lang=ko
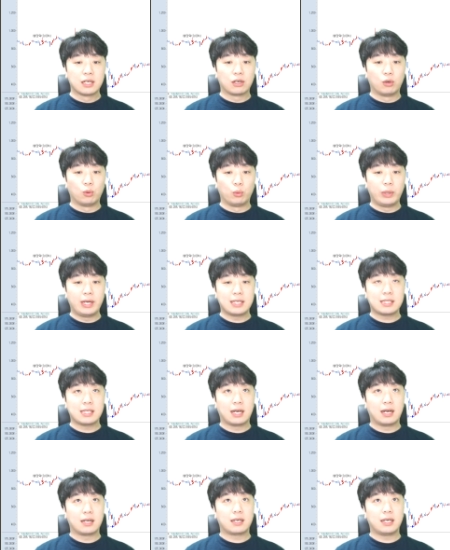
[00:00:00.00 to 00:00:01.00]
그럼 왜
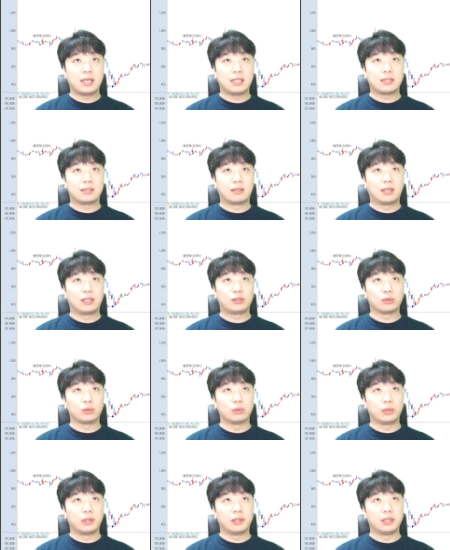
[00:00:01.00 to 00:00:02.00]
상한가에 들어갈
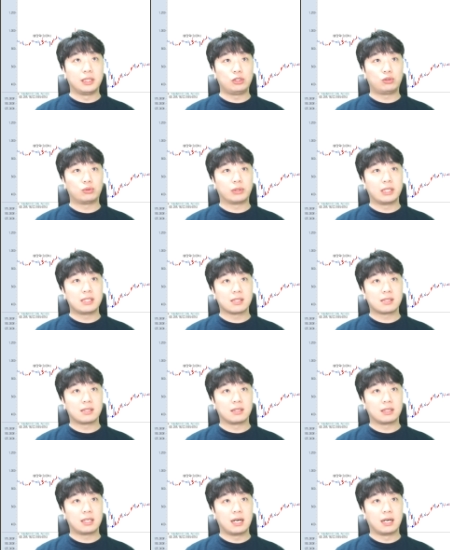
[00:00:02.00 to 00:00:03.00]
정도의 이슈가
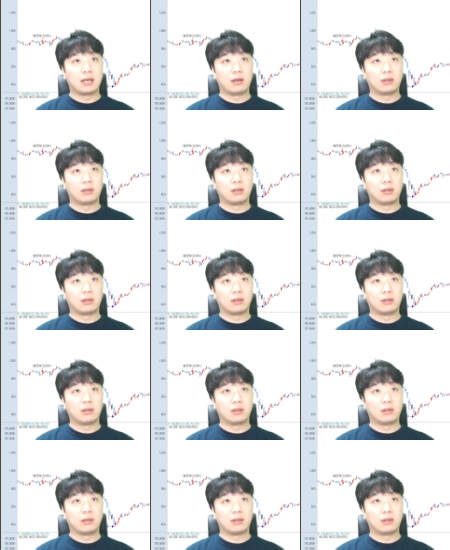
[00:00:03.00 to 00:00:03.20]
있었을까?